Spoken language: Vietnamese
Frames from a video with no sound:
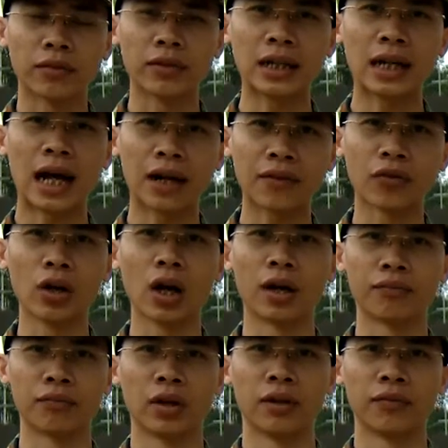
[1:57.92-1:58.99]
vẫn đang phối
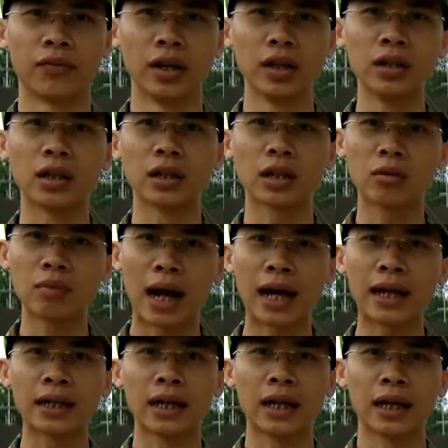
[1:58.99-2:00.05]
hợp với lực lượng công
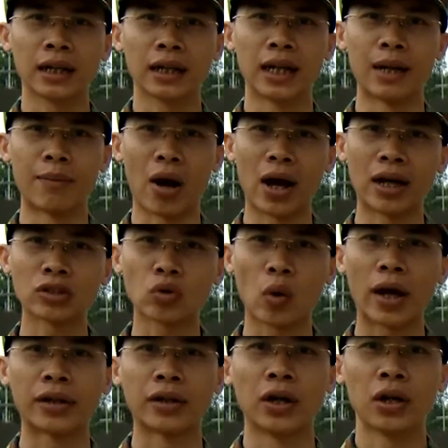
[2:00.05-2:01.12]
an để đảm bảo an
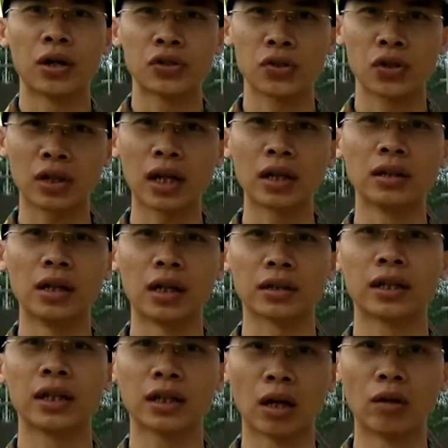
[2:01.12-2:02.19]
toàn cho các lực lượng
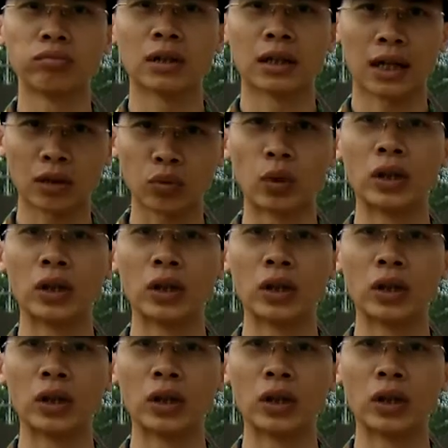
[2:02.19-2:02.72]
thi công các